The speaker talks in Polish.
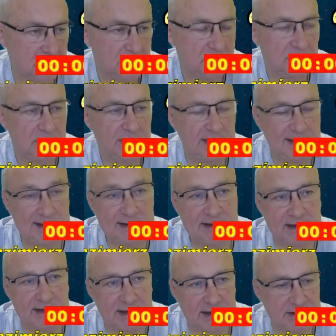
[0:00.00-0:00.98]
i
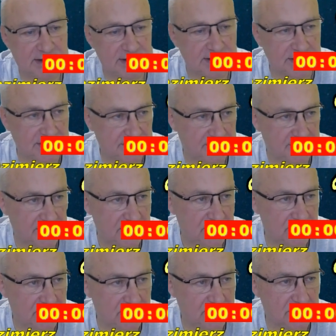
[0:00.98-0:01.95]
teraz grywa
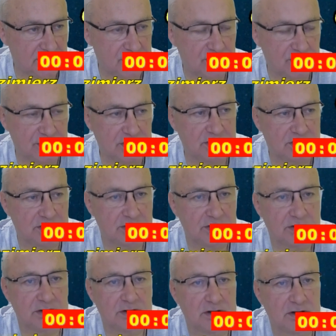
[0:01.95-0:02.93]
się D6.
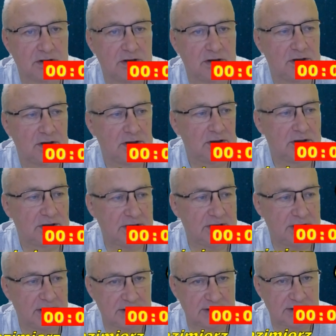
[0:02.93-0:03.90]

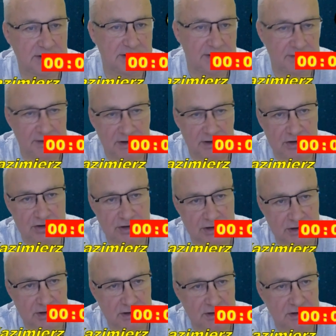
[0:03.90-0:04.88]
Teraz grywa się
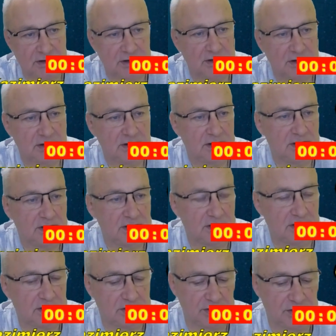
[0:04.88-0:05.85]

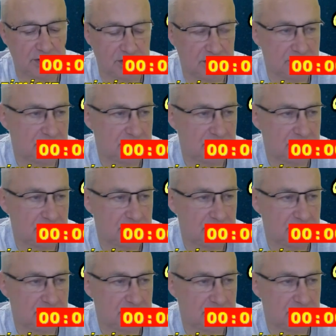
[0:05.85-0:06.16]
D6.